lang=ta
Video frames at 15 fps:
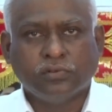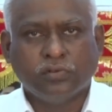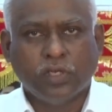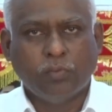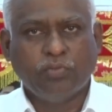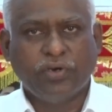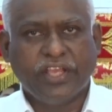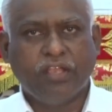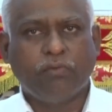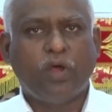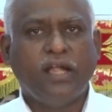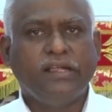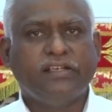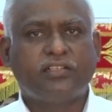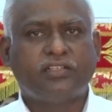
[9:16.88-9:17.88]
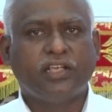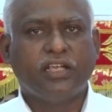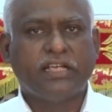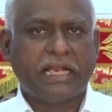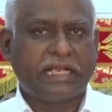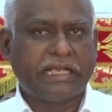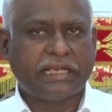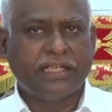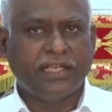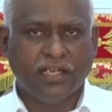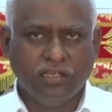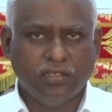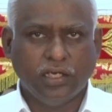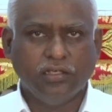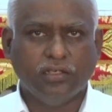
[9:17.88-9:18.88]
நம்முடைய வாழ்க்கையில் இருக்கிற
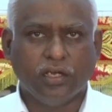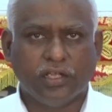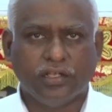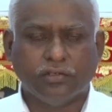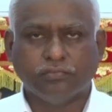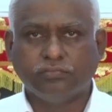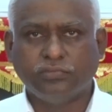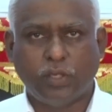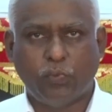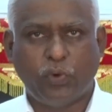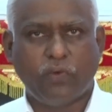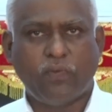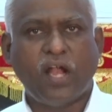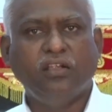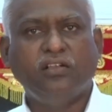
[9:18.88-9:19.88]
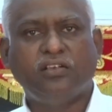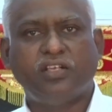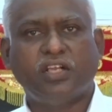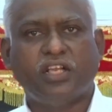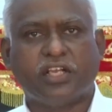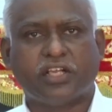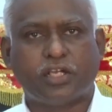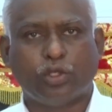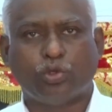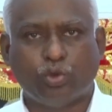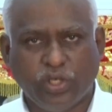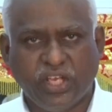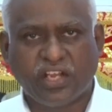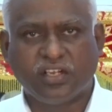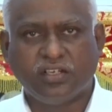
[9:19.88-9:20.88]
இன்னல்களையும் நம்முடைய வாழ்க்கையில் இருக்கிற
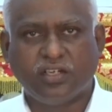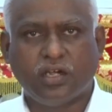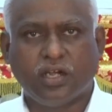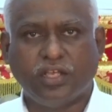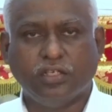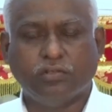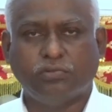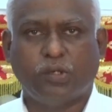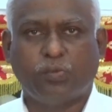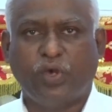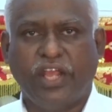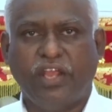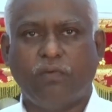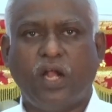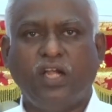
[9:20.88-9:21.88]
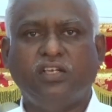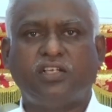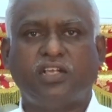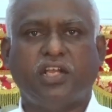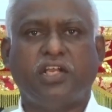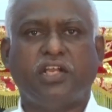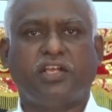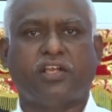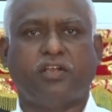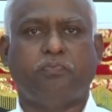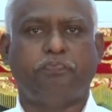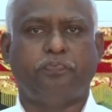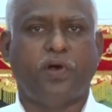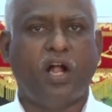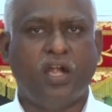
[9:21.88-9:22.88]
துயரங்களையும் நம்முடைய வாழ்க்கையில் இருக்கிற
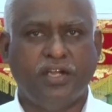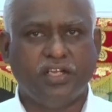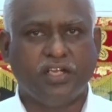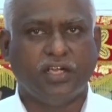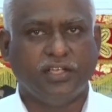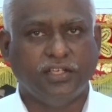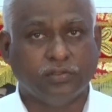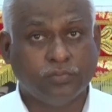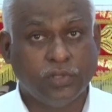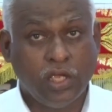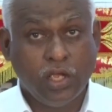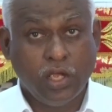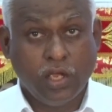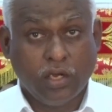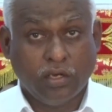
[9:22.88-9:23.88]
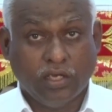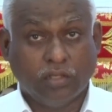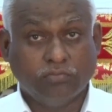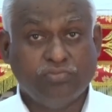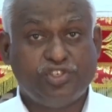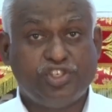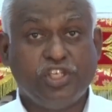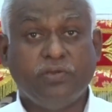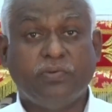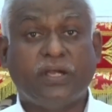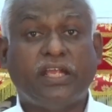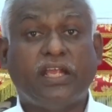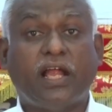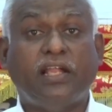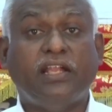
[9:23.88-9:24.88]
பாடுகளையும் நம்
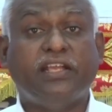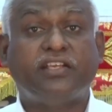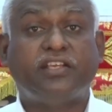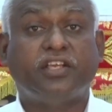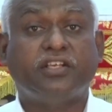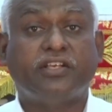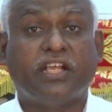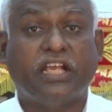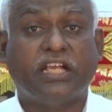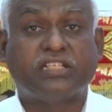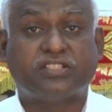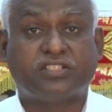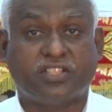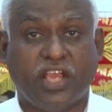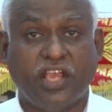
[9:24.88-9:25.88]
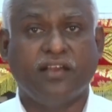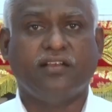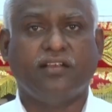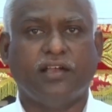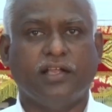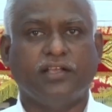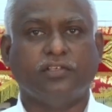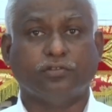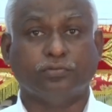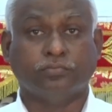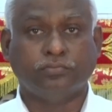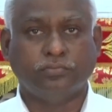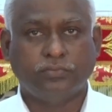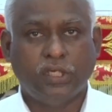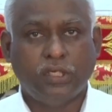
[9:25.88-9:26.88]
ஜீவனை அளிக்கின்ற செயல்களையும்
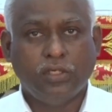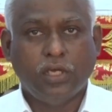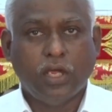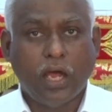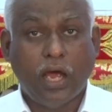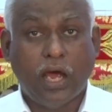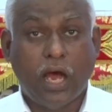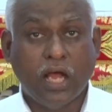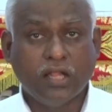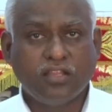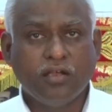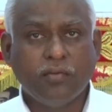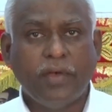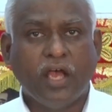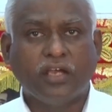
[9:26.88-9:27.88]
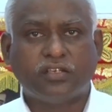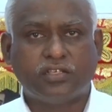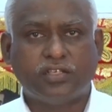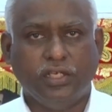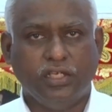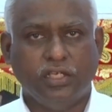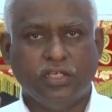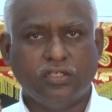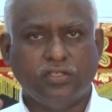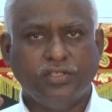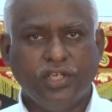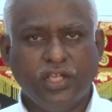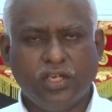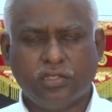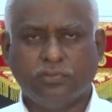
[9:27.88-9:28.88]
அதமாக்கி
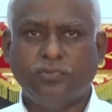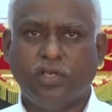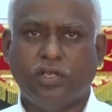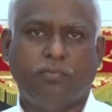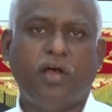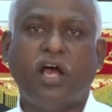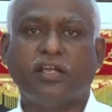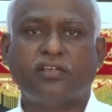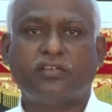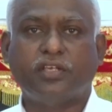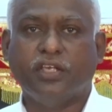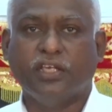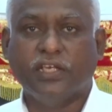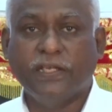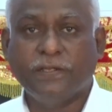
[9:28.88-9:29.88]
நிர்மலமாக்கி